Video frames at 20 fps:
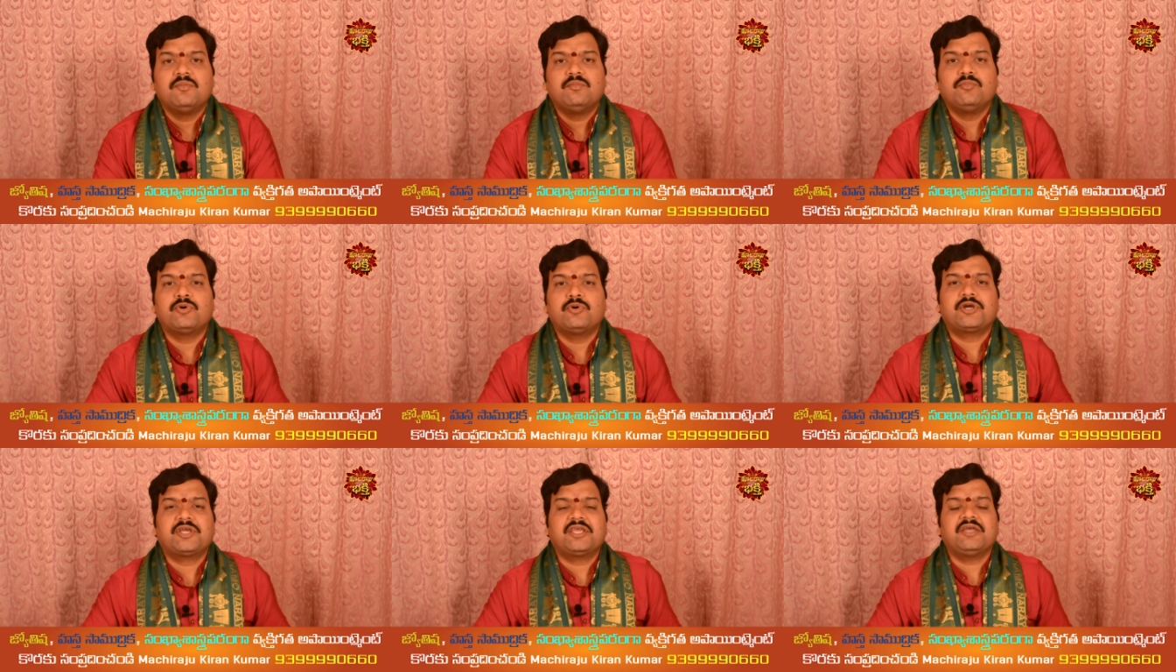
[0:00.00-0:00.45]

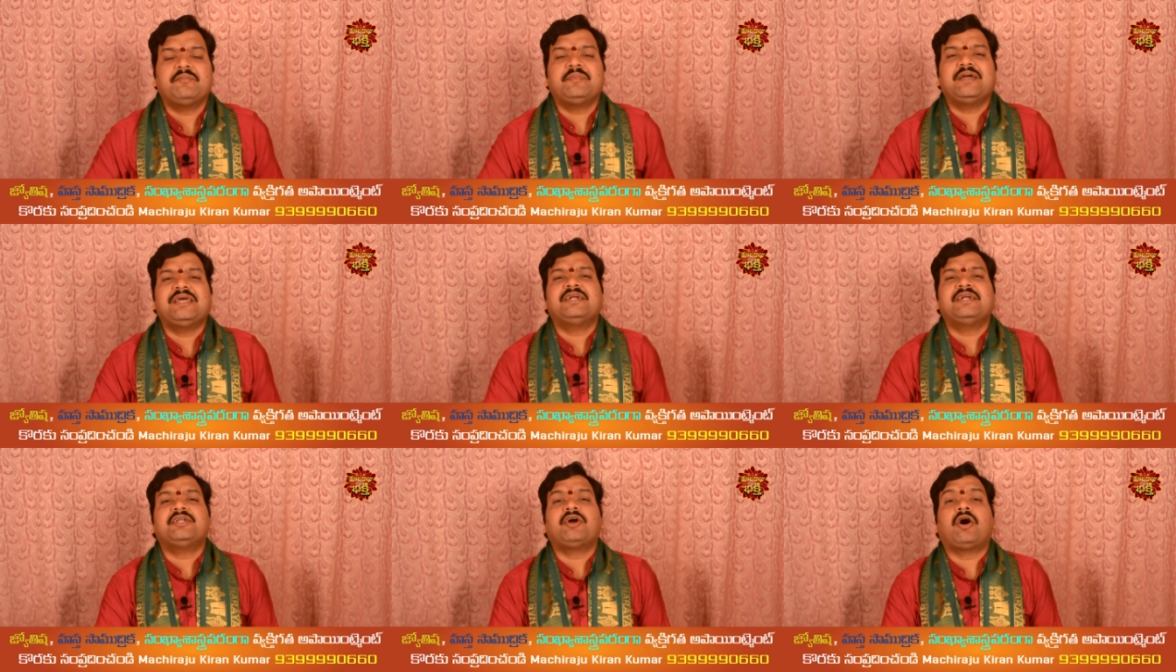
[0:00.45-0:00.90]

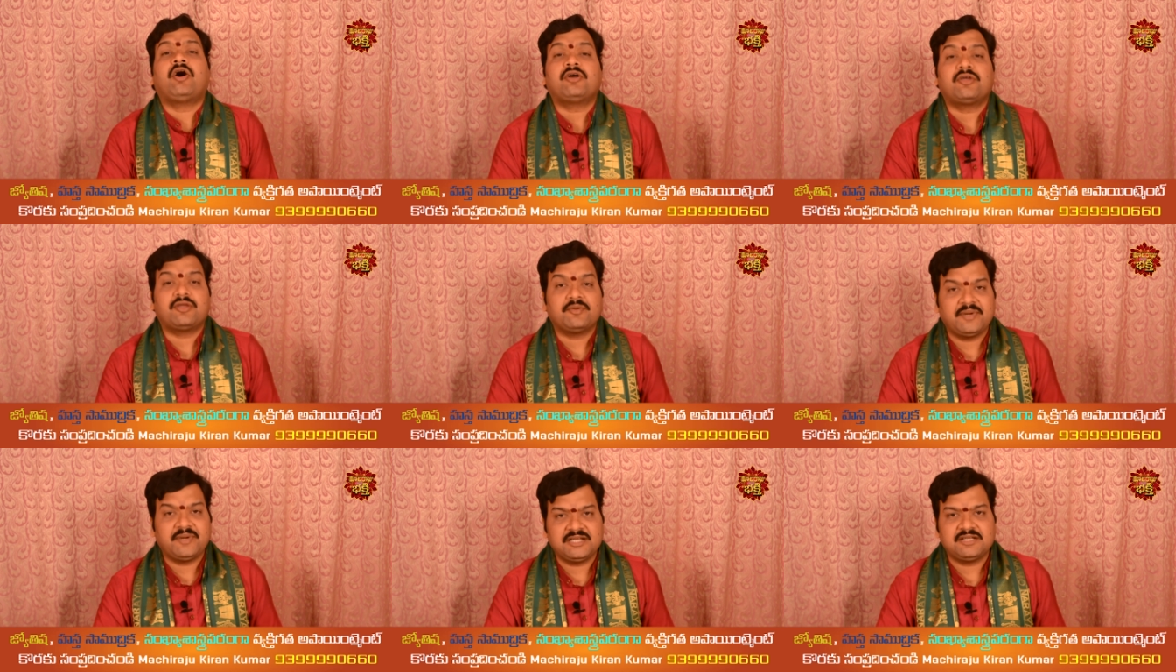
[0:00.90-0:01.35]
ముఖ్యమైన
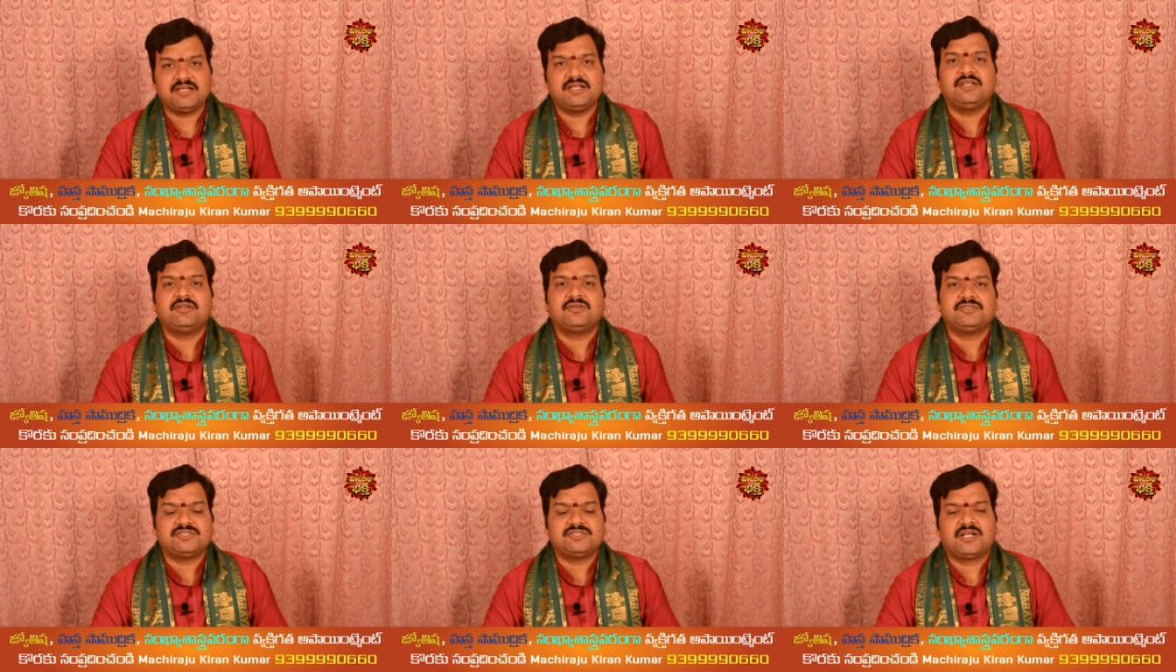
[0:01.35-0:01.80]
డాక్యుమెంట్లు
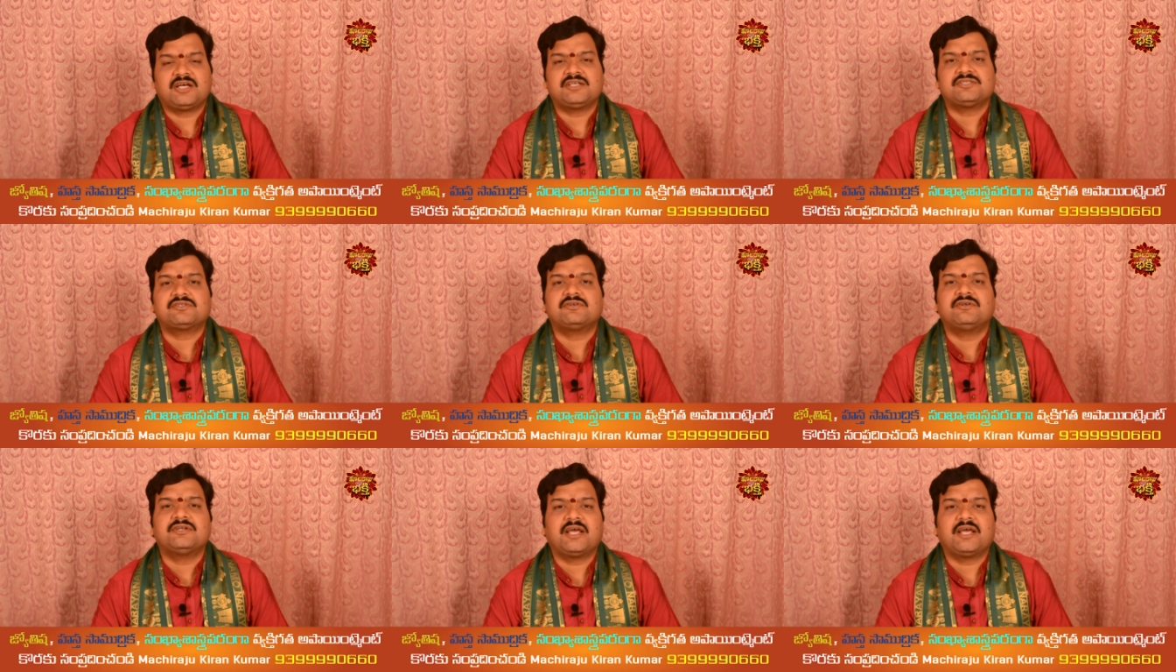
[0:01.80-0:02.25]
ఈరోజు
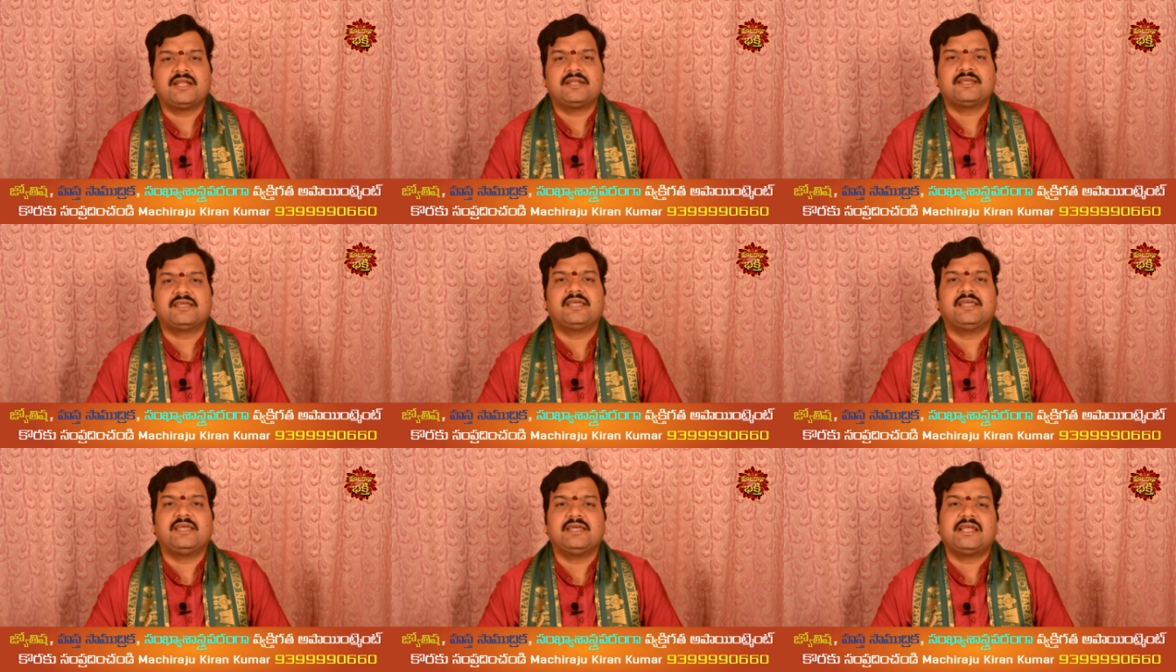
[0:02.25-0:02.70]

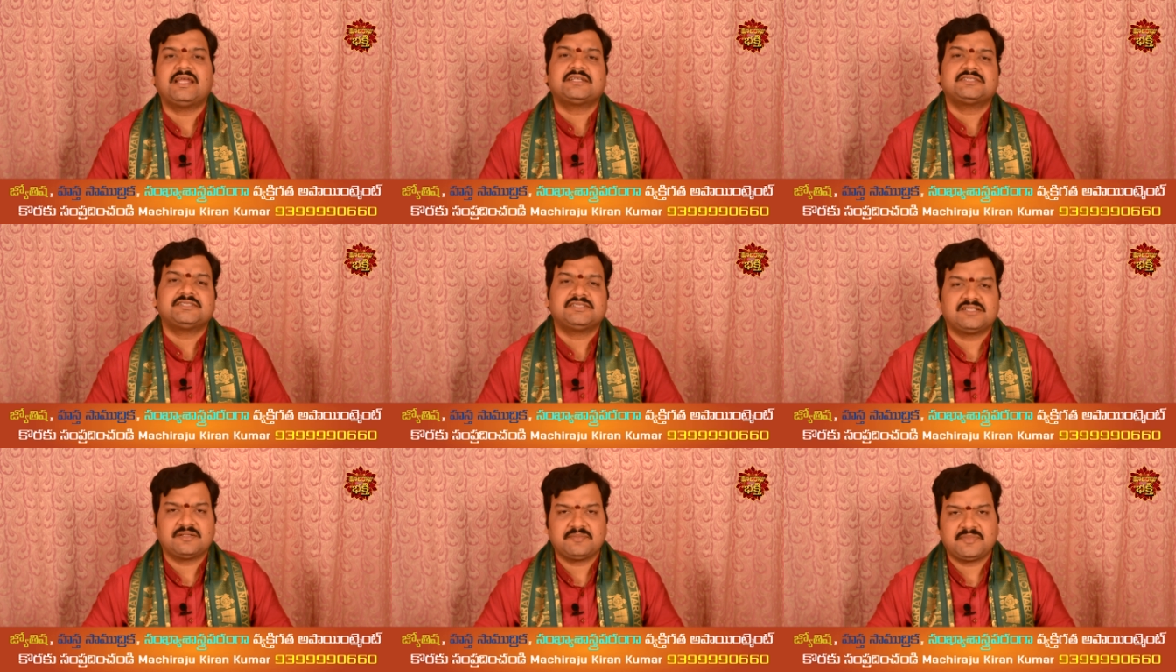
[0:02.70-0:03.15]
రాసుకోవటానికి ఈ
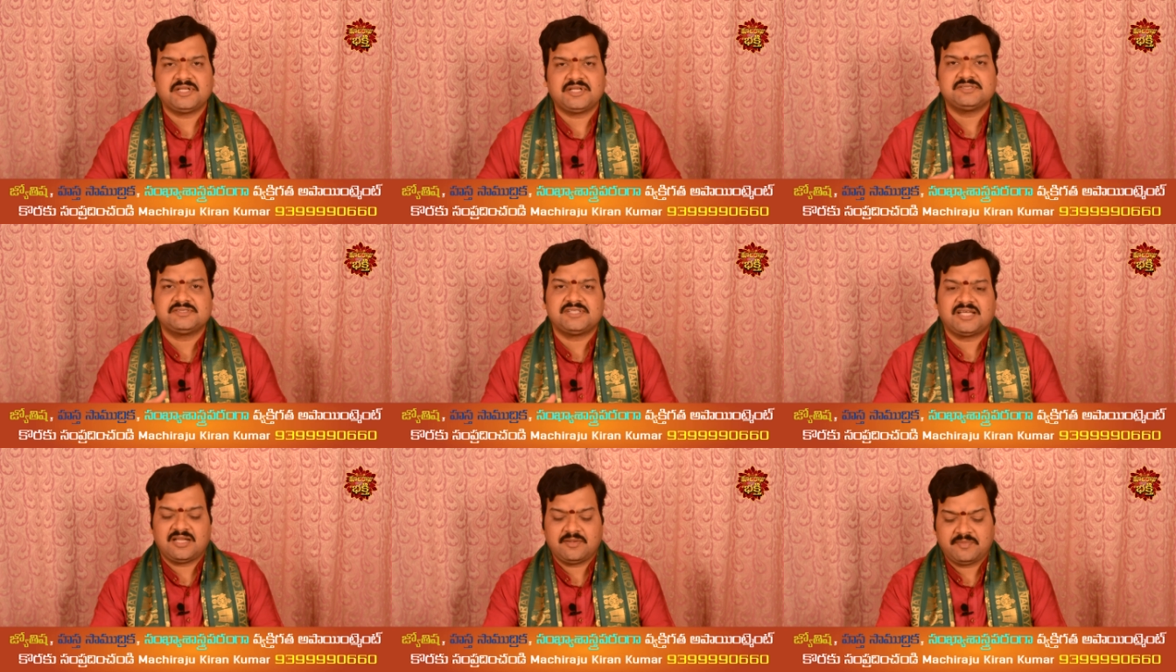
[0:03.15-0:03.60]
నక్షత్ర
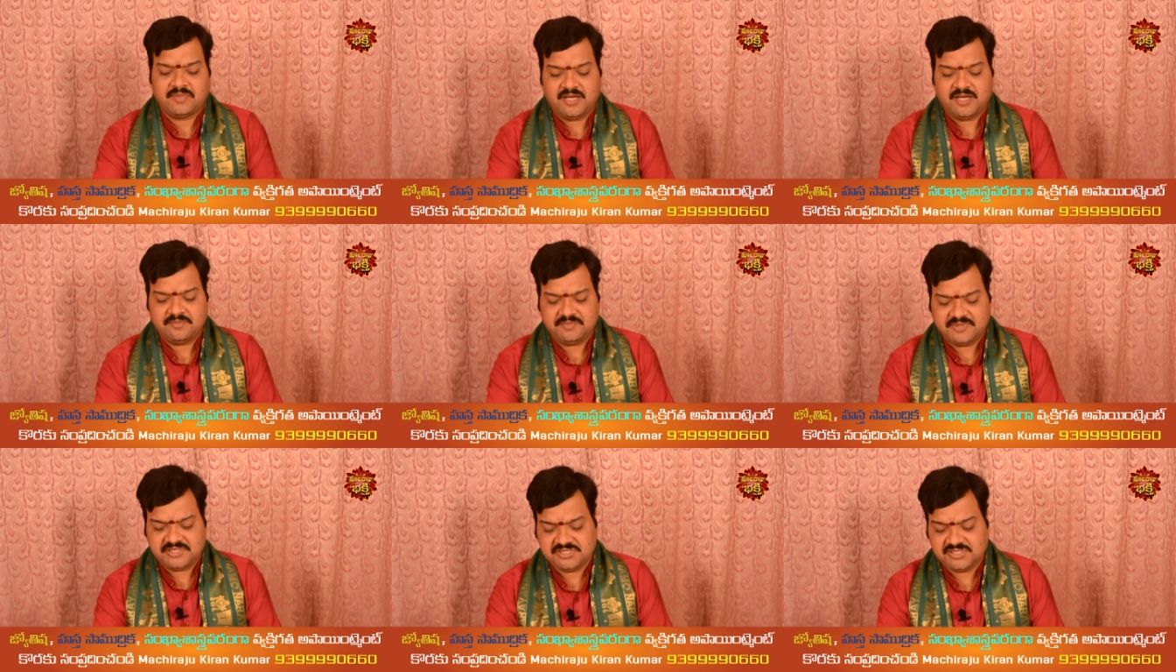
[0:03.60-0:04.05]
బలం చాలా
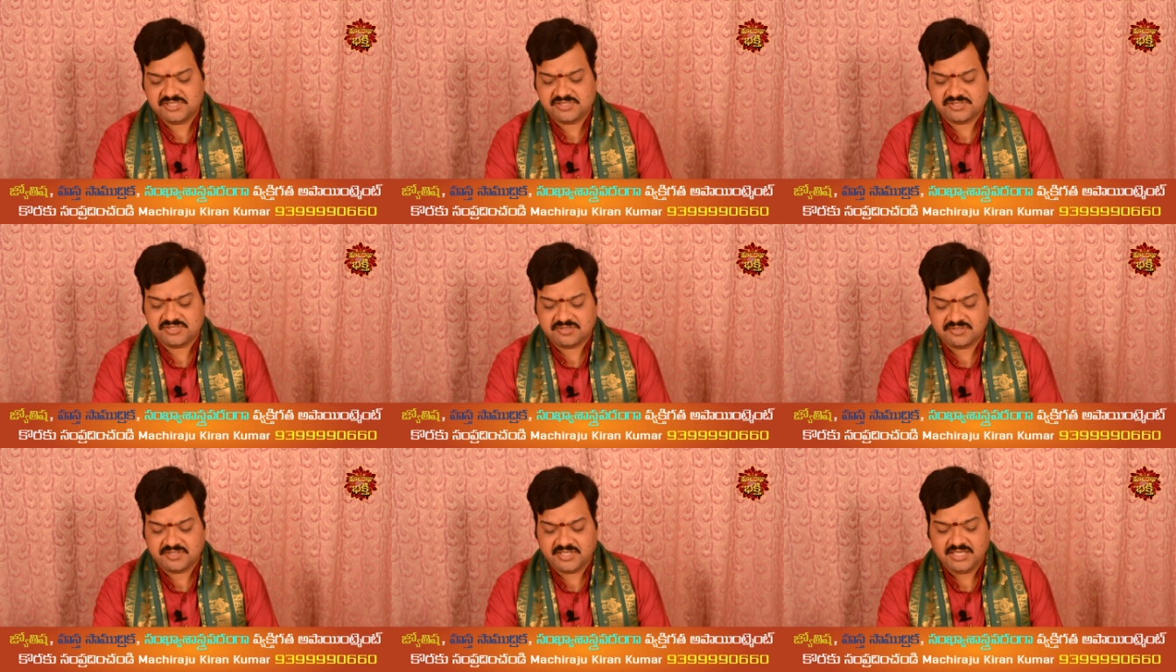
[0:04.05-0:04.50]
బాగా
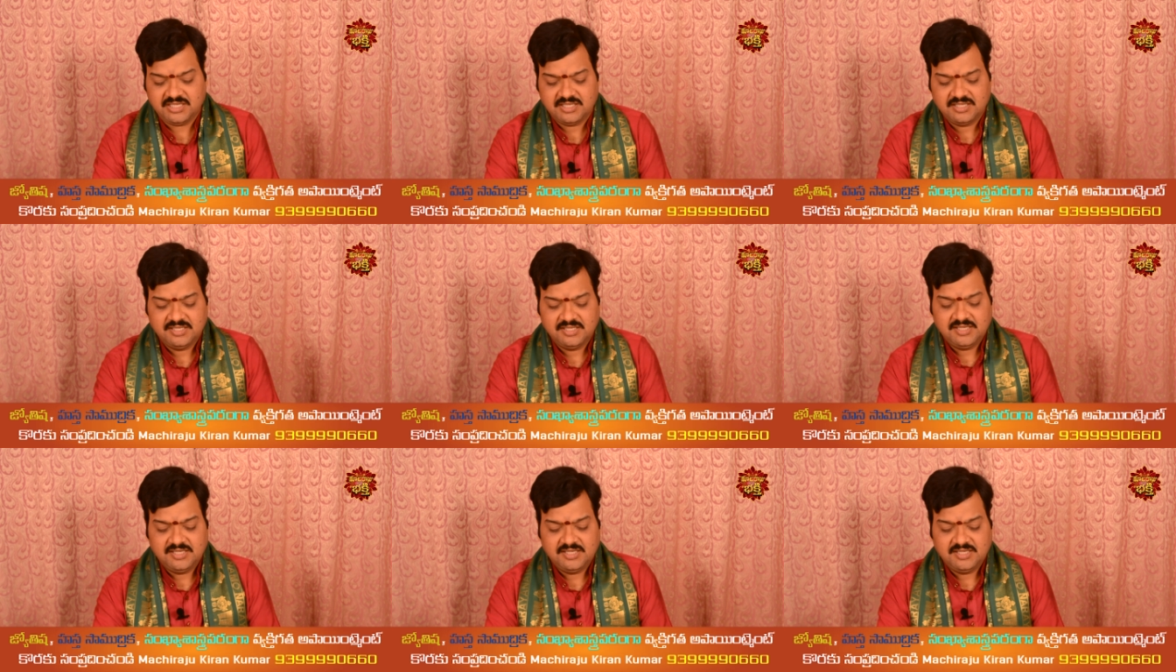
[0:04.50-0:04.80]
పనిచేస్తుంది